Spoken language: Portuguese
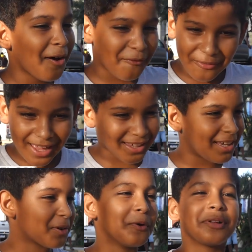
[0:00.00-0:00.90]
Eu vim aqui
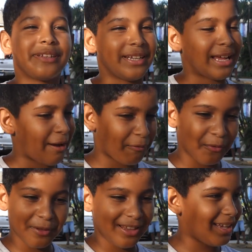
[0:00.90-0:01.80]
curtir a
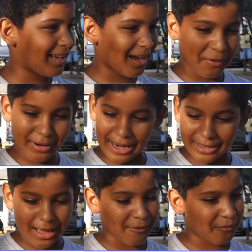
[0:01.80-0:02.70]
folia, o
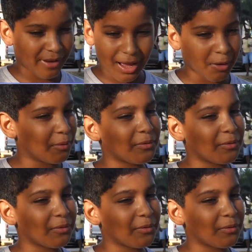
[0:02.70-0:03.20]
carnaval,